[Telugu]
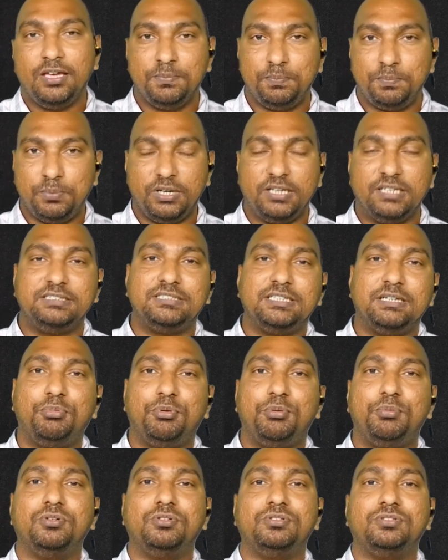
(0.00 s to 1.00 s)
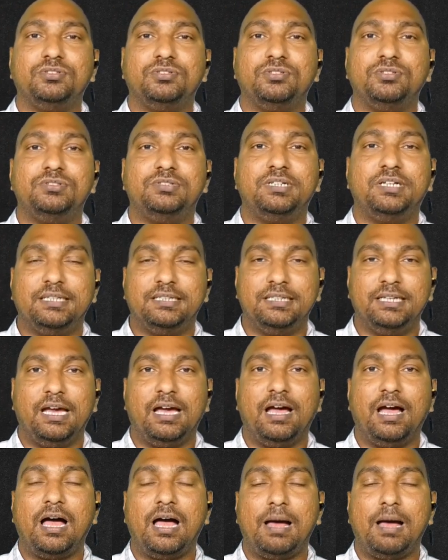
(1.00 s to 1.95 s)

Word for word: ఇప్పుడు నేను చెప్పబోతుంది కూడా అదే